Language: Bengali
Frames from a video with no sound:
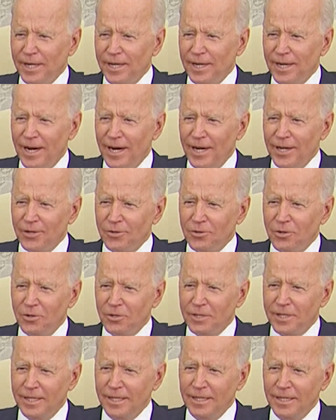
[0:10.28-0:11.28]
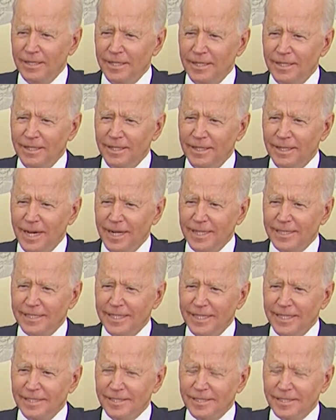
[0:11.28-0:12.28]
এই সমর্থন চান ভারতের
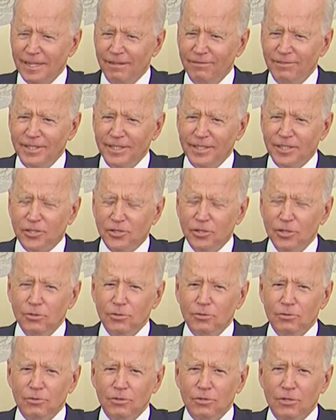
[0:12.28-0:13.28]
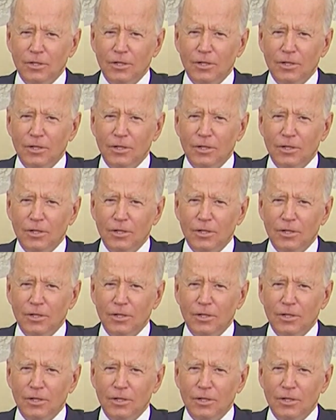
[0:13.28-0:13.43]
প্রধানমন্ত্রী নরেন্দ্র মোদী